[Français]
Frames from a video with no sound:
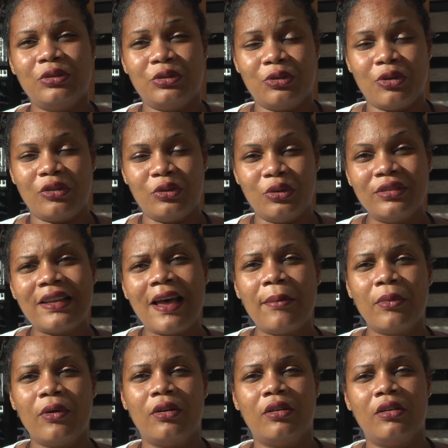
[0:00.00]

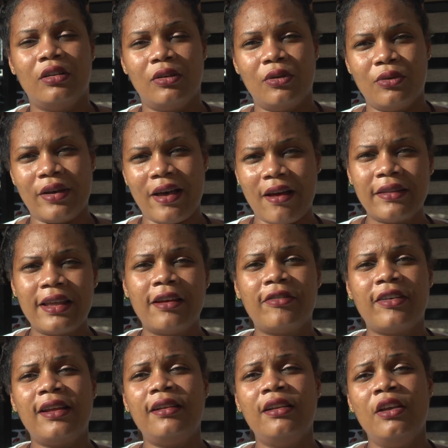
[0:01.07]
notamment au
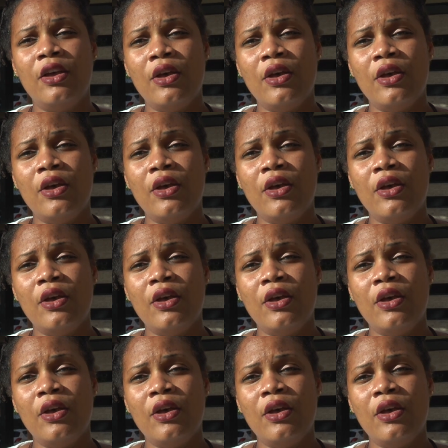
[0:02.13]
carnaval,